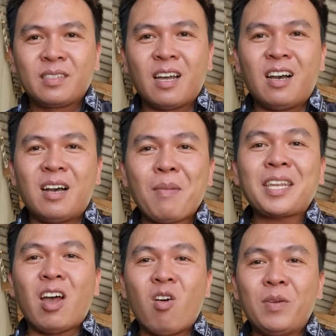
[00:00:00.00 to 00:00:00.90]
đó
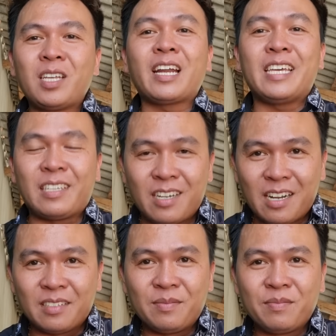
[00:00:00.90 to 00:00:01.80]
bắt đầu mới dựng lại hiện
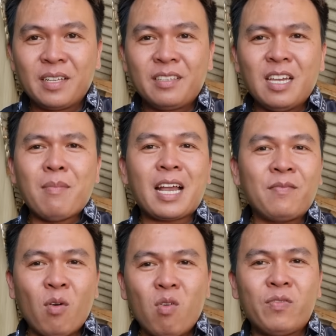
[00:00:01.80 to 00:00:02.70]
trường nhưng mà
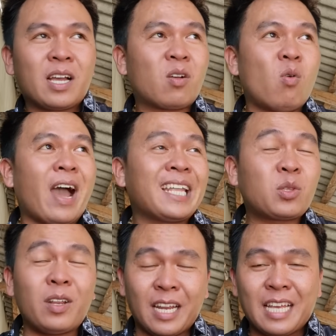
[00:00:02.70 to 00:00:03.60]
cái vụ việc của
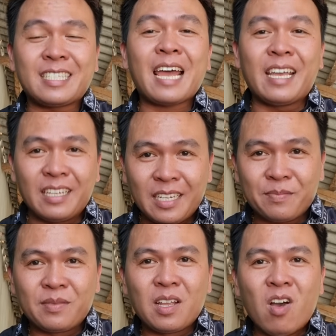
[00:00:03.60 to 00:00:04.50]
anh Tuấn này này gia đình
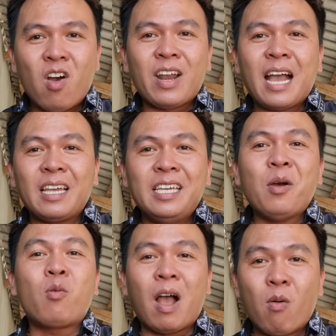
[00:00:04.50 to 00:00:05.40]
ấy họ đang
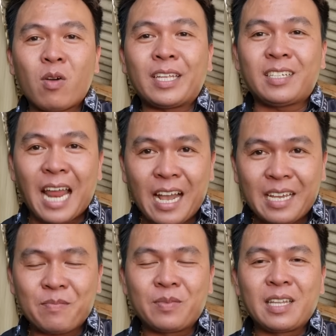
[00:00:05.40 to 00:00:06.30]
yêu cầu cơ quan chức năng
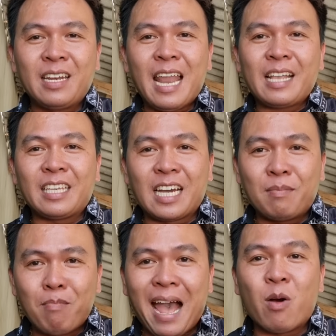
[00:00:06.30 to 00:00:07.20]
ấy là chỉ
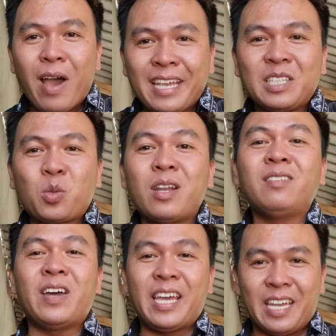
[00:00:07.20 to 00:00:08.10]
cần bảo anh
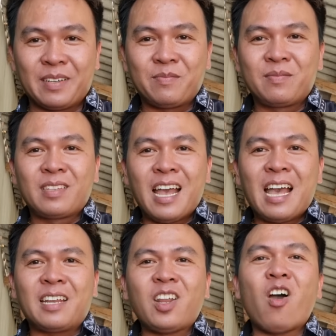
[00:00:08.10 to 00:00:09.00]
Tuấn về
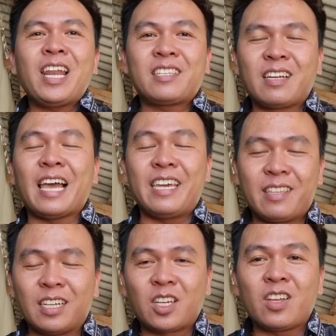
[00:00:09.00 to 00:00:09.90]
ha nói là dựng lại
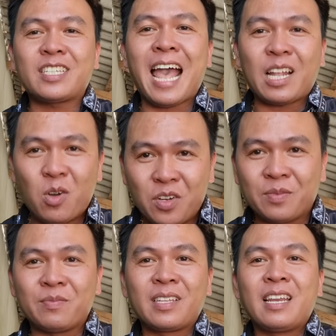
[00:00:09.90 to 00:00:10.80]
hiện trường cho nó sang thôi
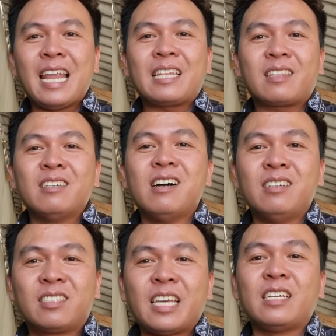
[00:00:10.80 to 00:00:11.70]
là
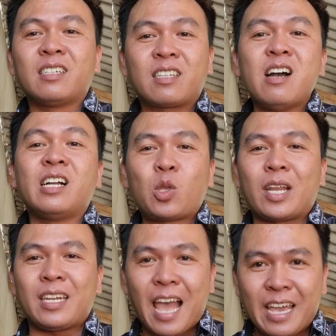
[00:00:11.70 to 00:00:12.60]
tường trình tường
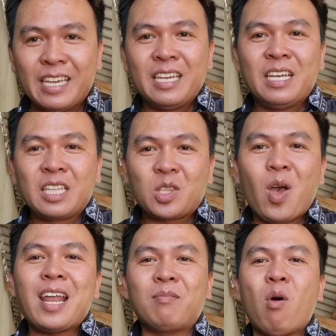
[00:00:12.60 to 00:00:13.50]
thuật lại
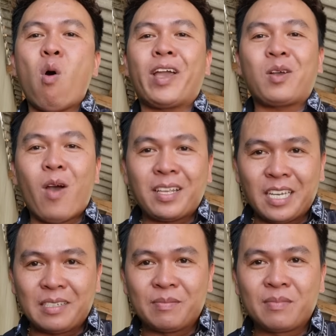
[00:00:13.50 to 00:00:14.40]
toàn bộ cái quá
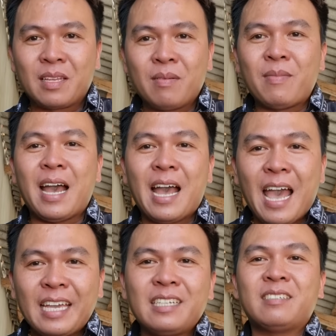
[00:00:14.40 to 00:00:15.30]
trình mà
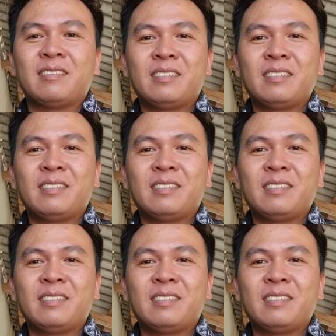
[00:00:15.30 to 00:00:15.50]
anh